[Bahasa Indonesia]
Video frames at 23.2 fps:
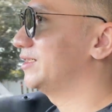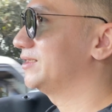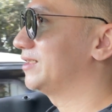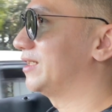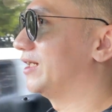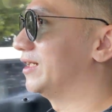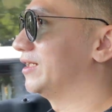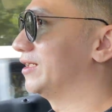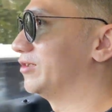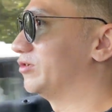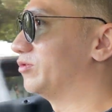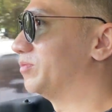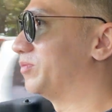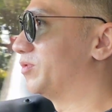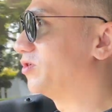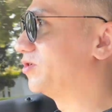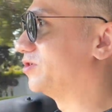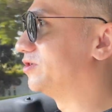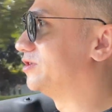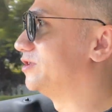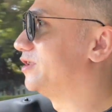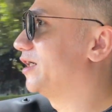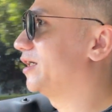salah satu
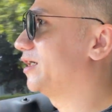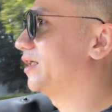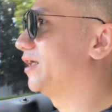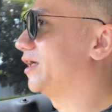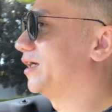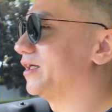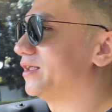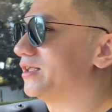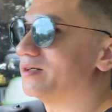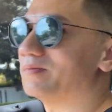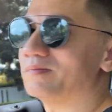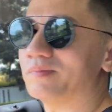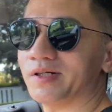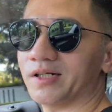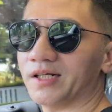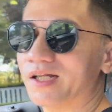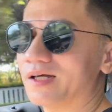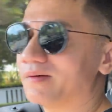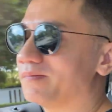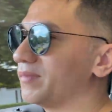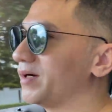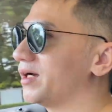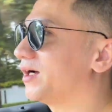project yang kita beri
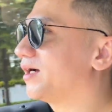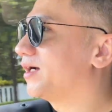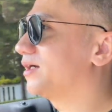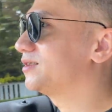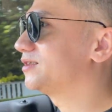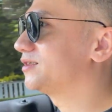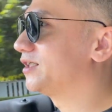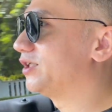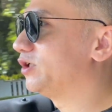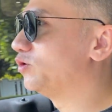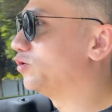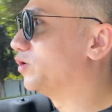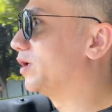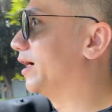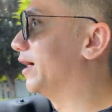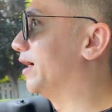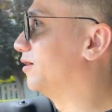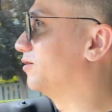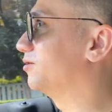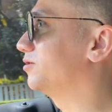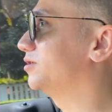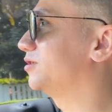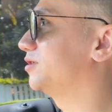nama Skew
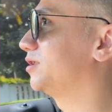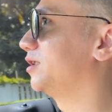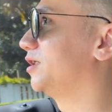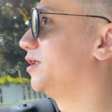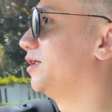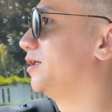House